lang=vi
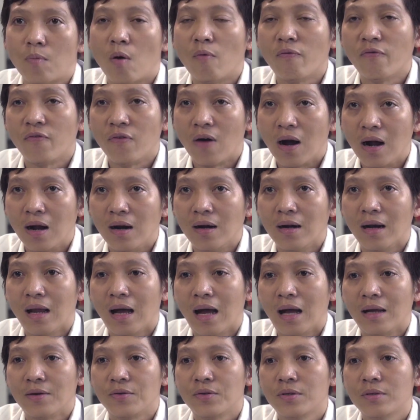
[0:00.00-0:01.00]
một phần
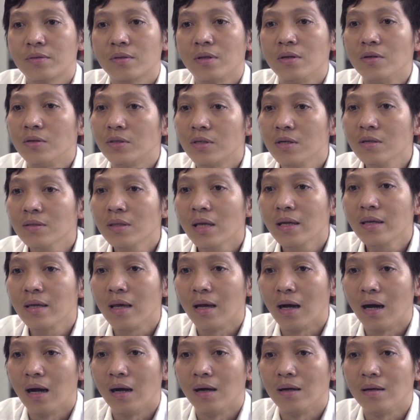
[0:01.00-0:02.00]
là từ trước tới
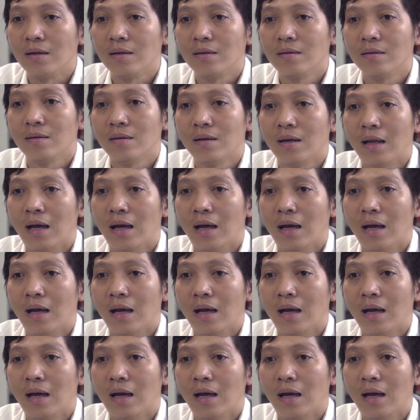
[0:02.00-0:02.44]
giờ